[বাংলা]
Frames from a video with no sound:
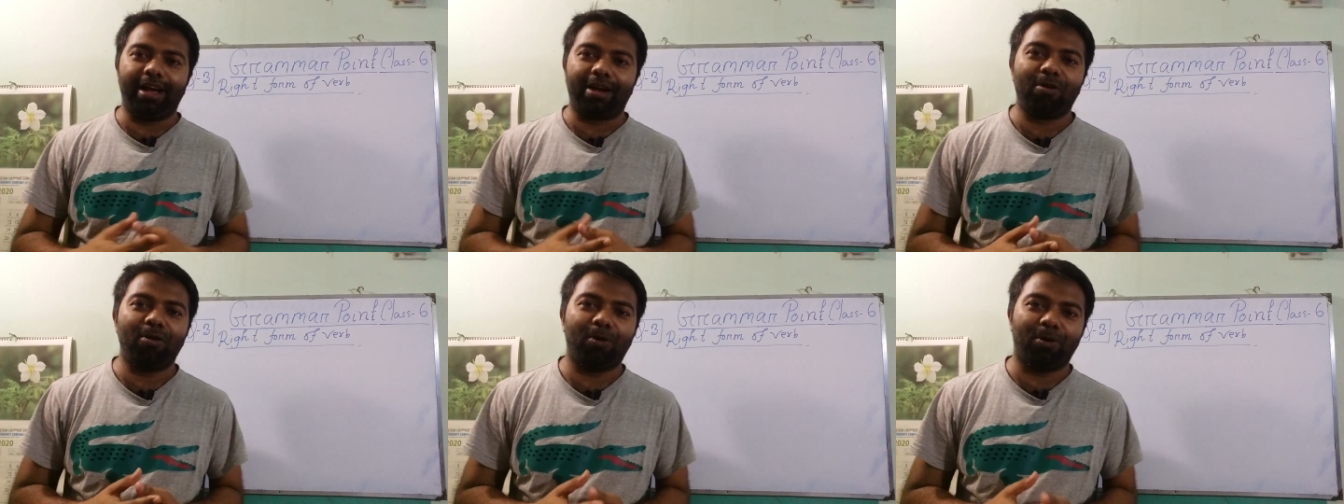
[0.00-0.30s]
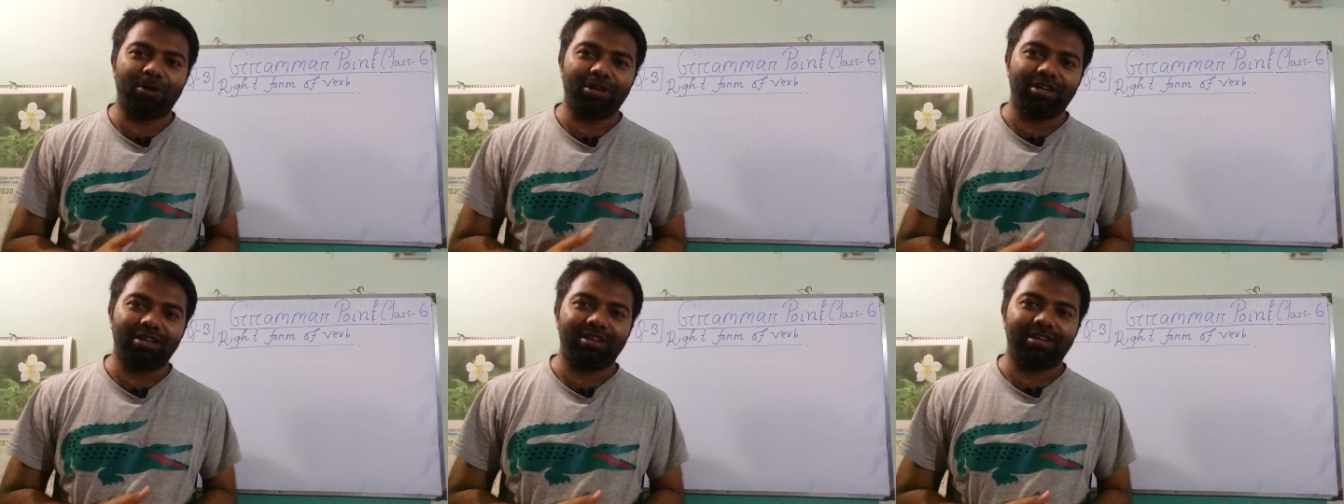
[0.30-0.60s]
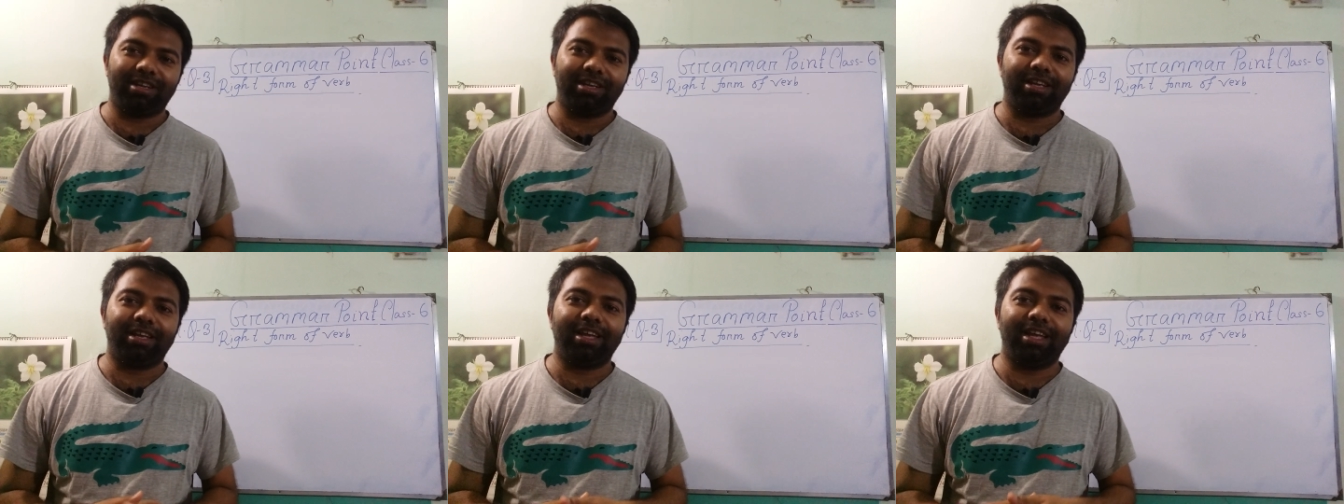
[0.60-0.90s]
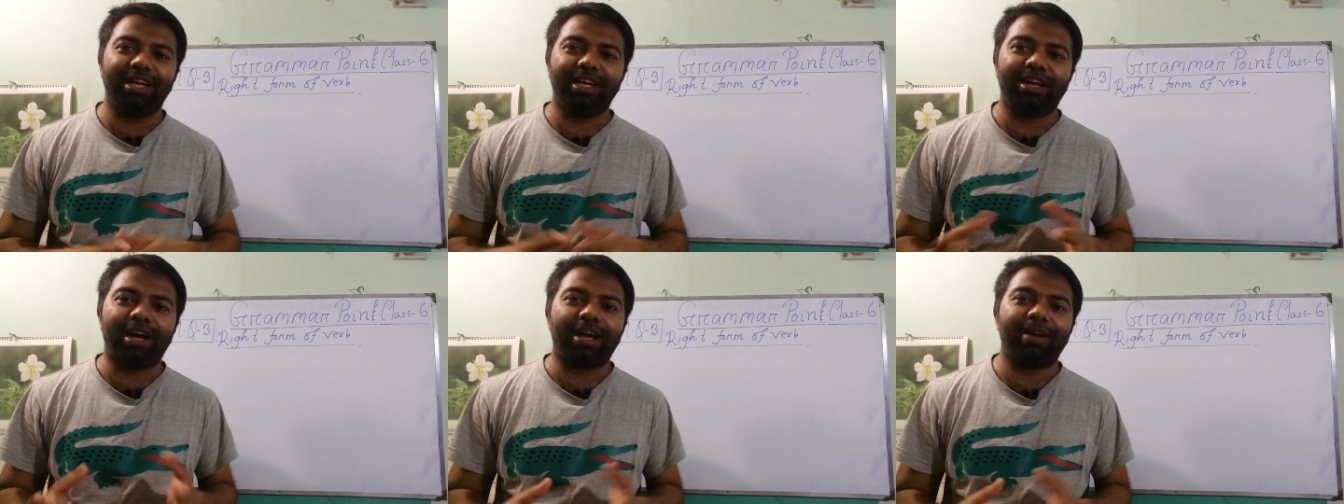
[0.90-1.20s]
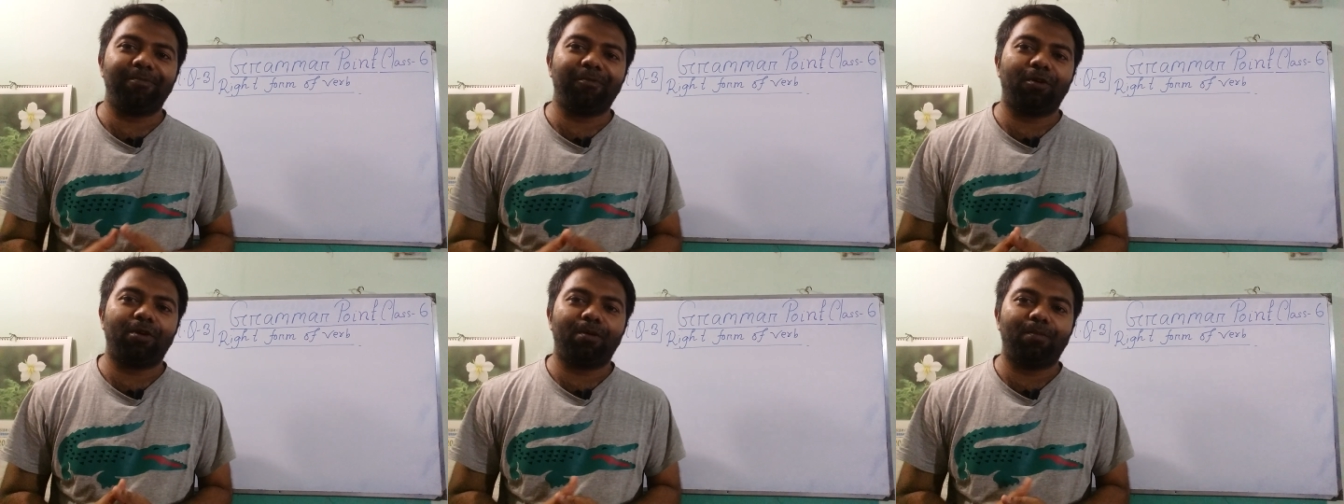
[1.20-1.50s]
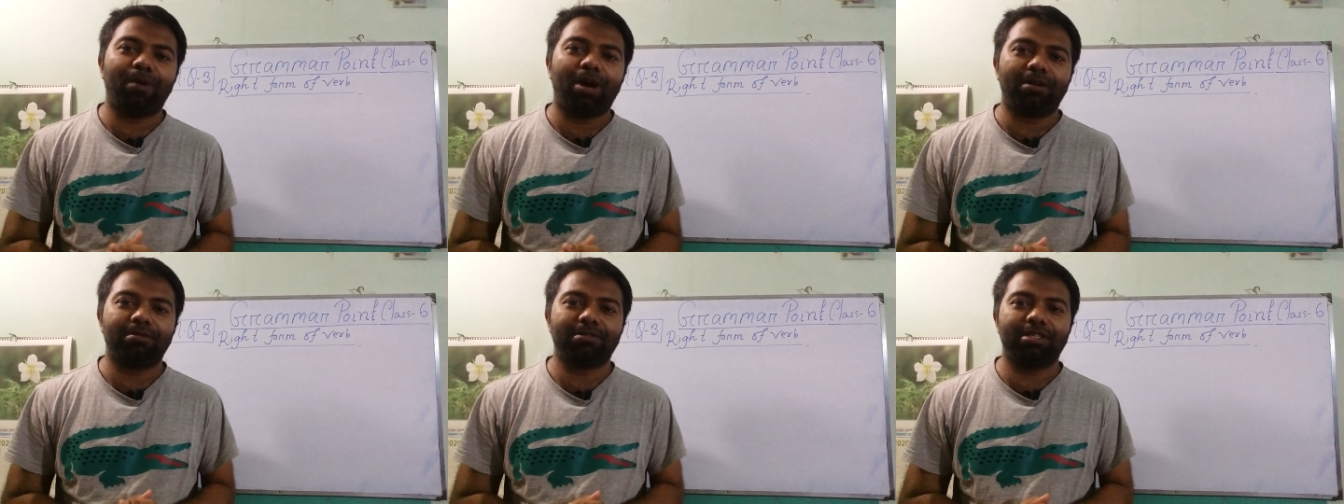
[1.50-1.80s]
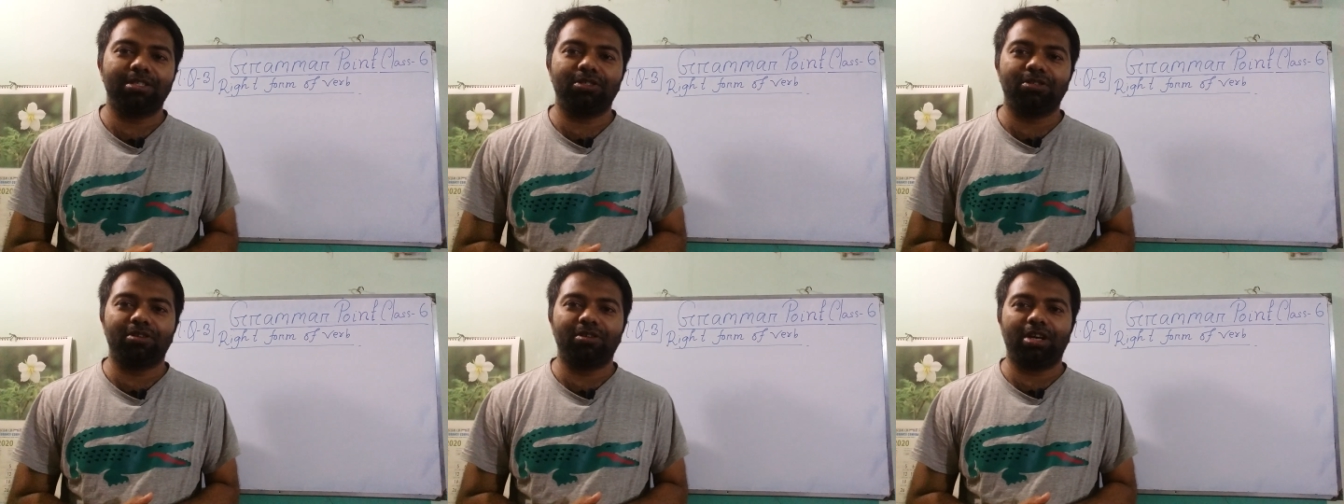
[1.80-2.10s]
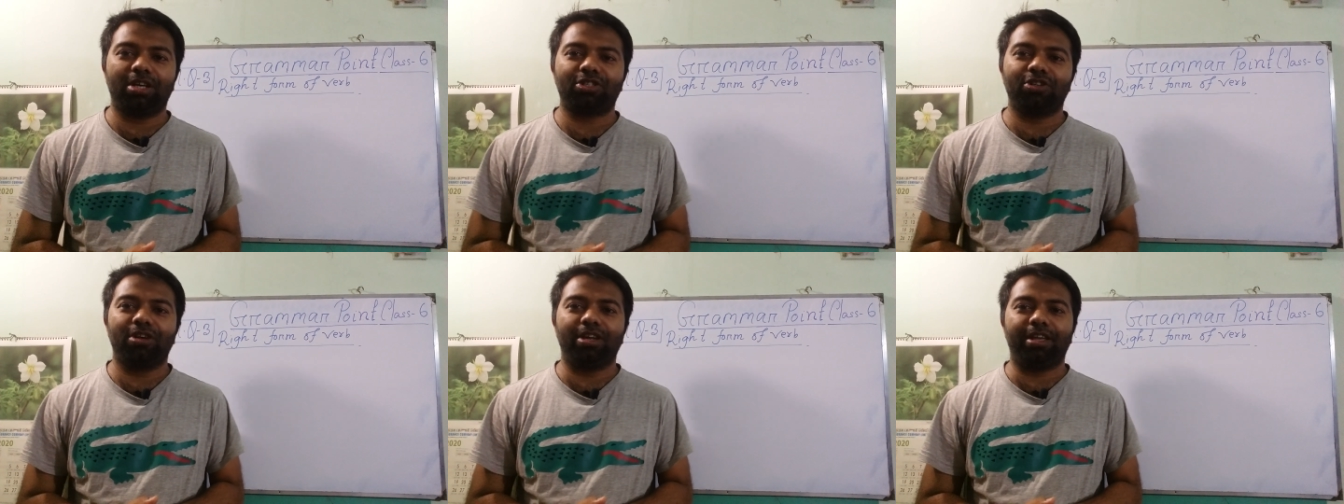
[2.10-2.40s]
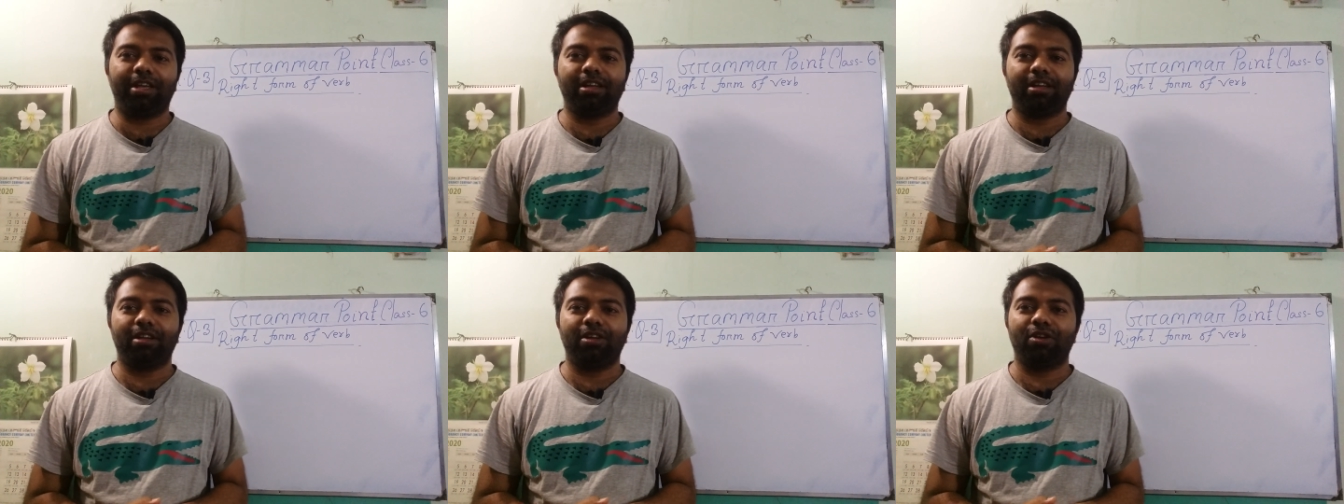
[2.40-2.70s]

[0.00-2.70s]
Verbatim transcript: এখন এই রাইট ফর্ম অফ ভার্বসের জন্য আসলে